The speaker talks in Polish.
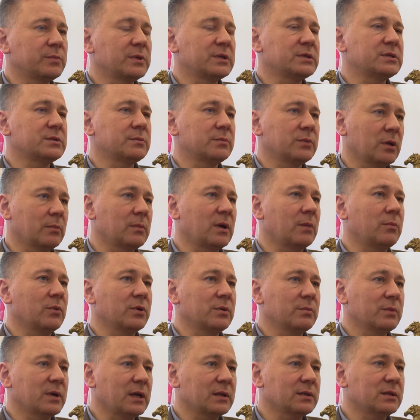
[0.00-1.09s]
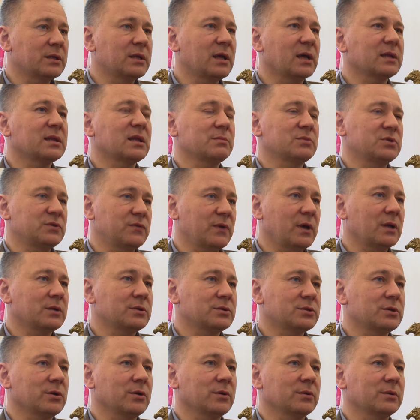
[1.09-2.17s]
między mną a moim kandydatem
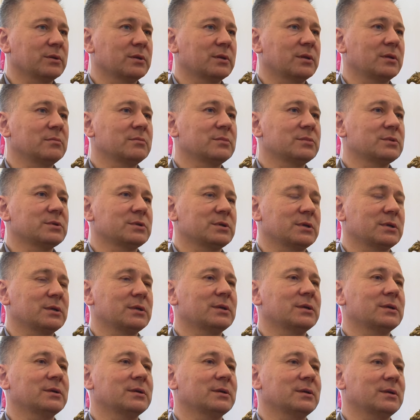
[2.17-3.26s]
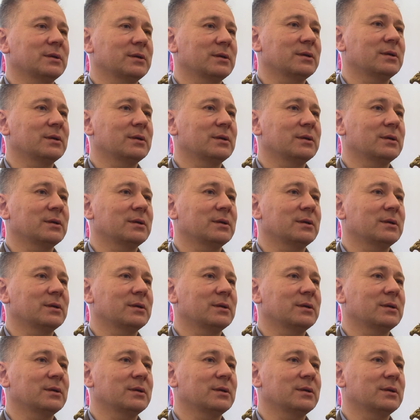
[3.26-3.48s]
świadczy o tym, że